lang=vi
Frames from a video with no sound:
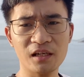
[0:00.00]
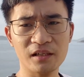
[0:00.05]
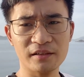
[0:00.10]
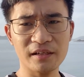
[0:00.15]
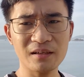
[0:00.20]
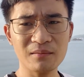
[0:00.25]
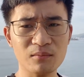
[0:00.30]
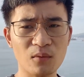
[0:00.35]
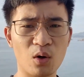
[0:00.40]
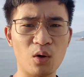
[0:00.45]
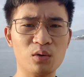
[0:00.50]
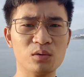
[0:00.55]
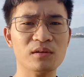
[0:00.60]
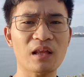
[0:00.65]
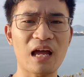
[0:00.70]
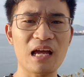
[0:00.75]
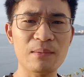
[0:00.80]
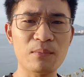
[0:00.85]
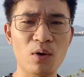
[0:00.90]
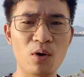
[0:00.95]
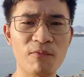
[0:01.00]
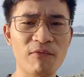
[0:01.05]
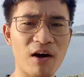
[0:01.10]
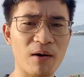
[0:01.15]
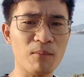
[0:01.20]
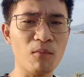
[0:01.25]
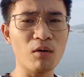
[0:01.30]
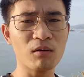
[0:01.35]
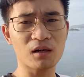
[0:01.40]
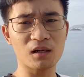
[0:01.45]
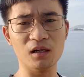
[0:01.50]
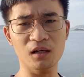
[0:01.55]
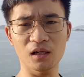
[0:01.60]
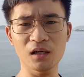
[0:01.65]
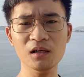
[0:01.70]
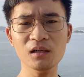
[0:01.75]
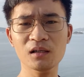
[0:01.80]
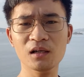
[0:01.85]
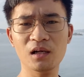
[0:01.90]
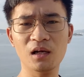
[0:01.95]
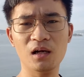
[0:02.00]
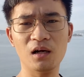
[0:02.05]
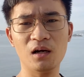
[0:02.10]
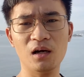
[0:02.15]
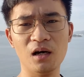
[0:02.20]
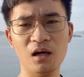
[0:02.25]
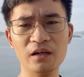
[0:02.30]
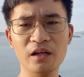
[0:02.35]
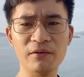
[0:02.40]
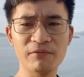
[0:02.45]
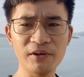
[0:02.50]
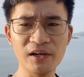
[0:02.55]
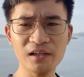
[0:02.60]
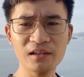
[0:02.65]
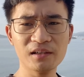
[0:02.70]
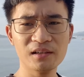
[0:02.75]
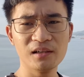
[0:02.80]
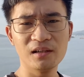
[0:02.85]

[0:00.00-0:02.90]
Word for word: đăng bộ tại bộ phận một cửa ở địa phương,